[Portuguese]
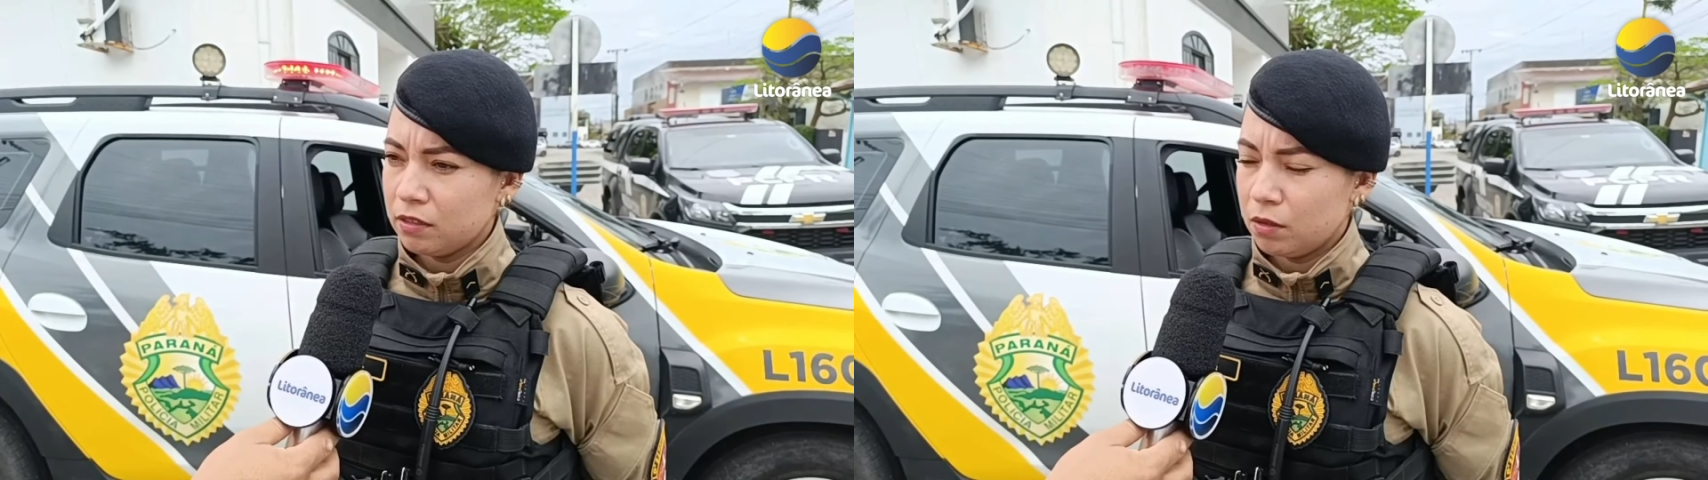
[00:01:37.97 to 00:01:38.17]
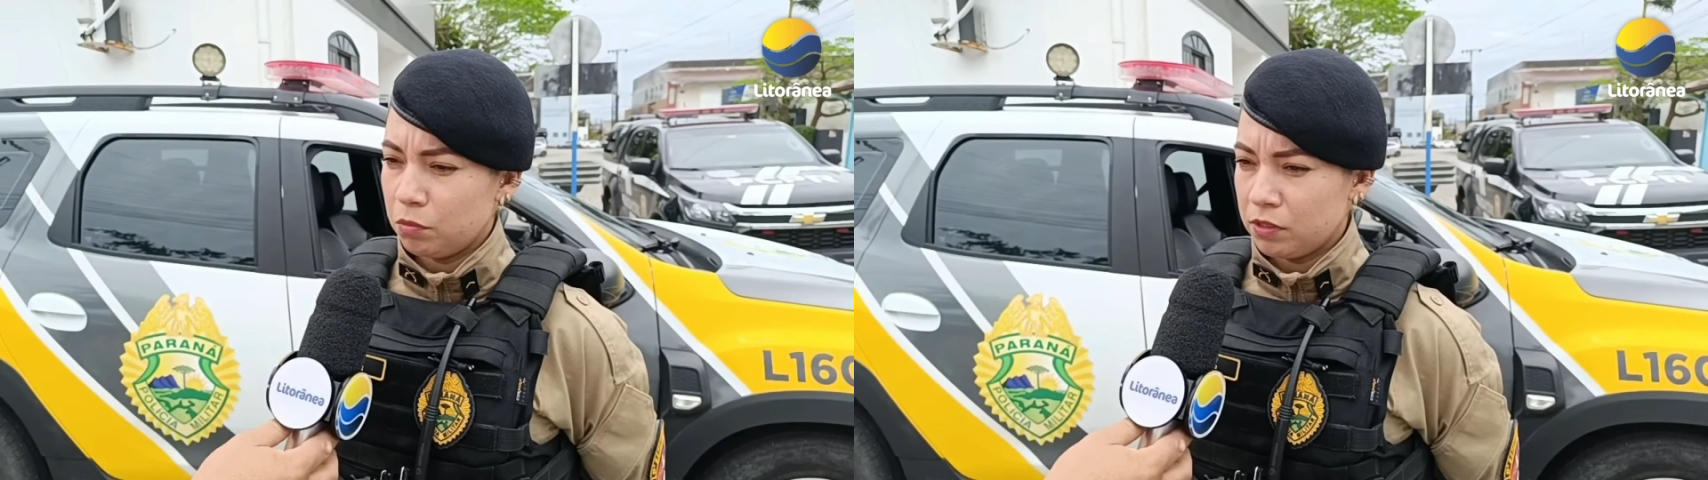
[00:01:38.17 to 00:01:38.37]

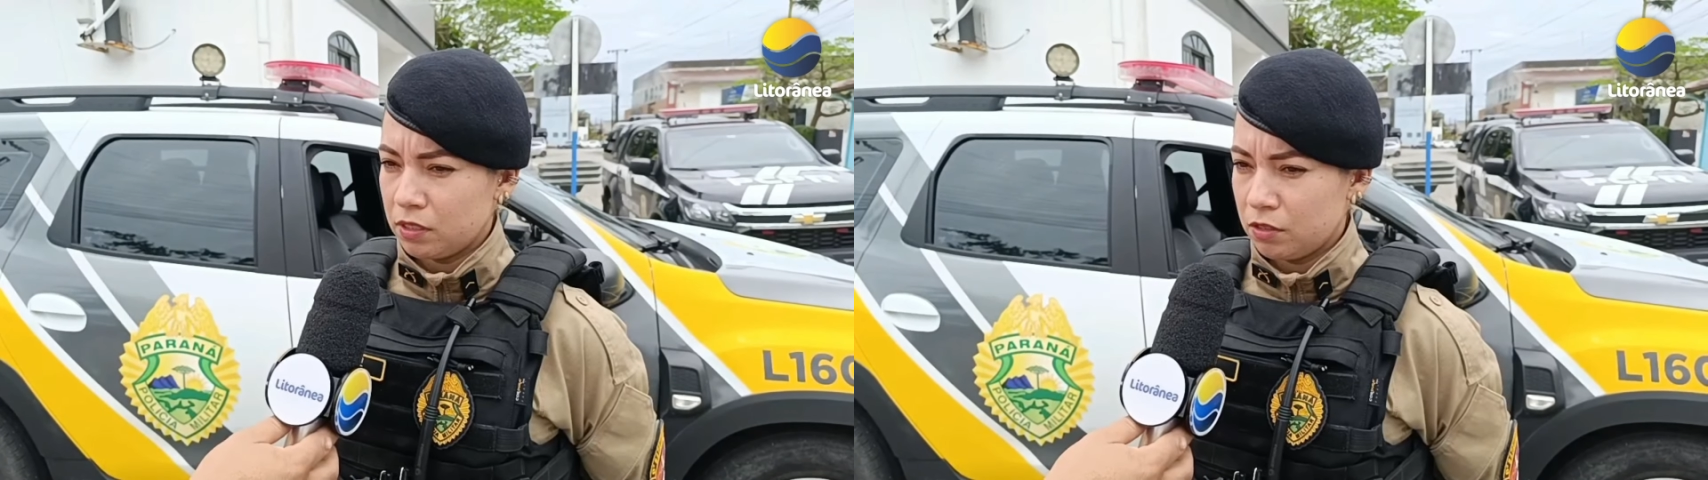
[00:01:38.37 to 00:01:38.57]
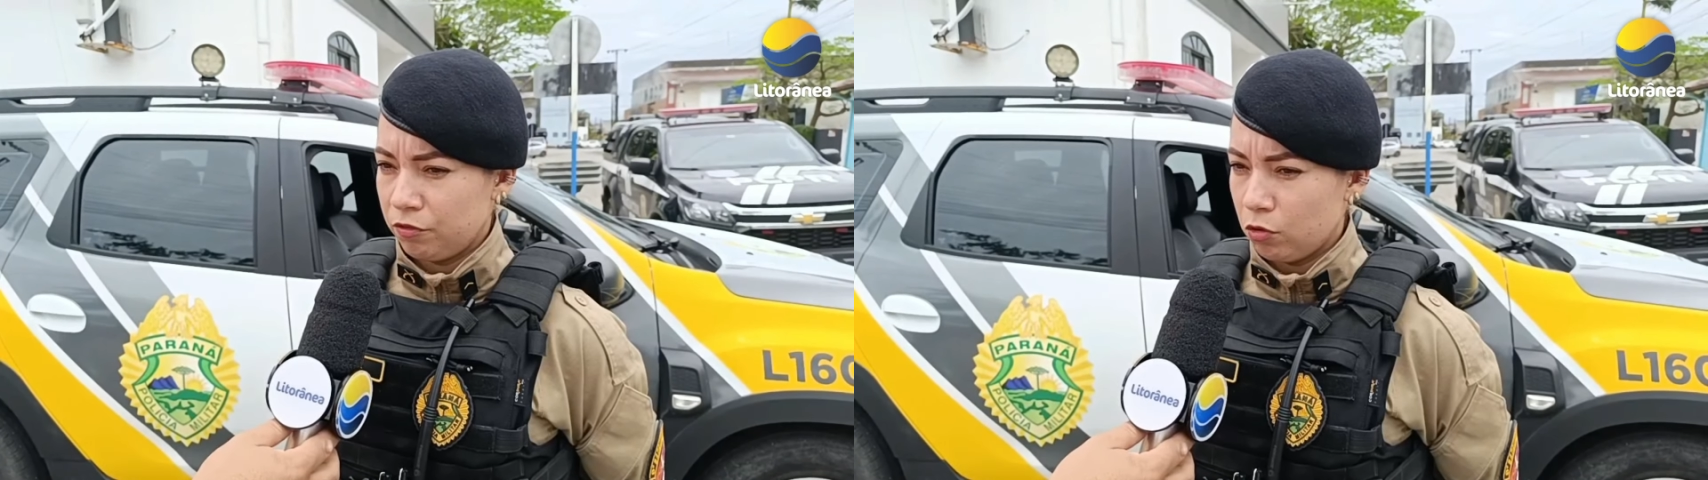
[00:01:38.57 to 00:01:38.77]
da Polícia
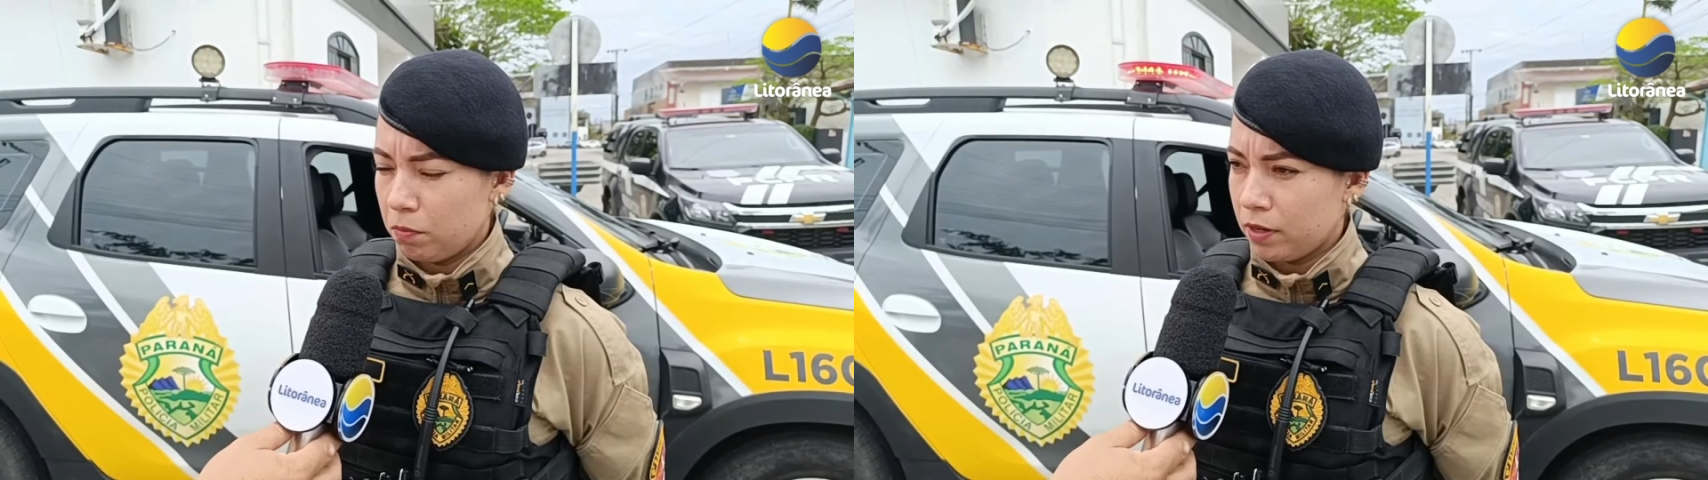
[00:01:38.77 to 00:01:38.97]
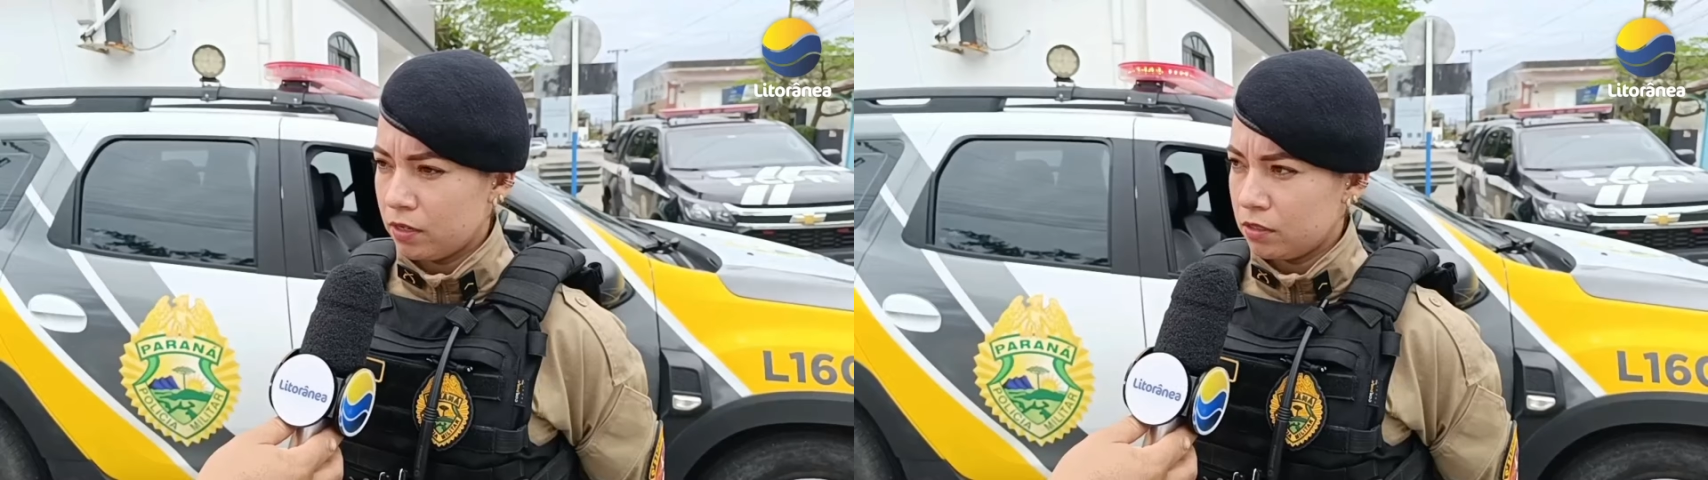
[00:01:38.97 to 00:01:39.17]
Civil para as